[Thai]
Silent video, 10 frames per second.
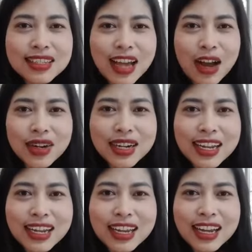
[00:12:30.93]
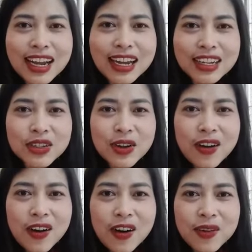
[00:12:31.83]
สาวเก๋อะช
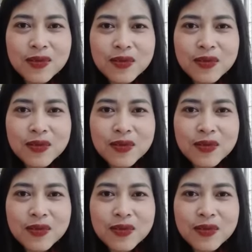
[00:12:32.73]
อบ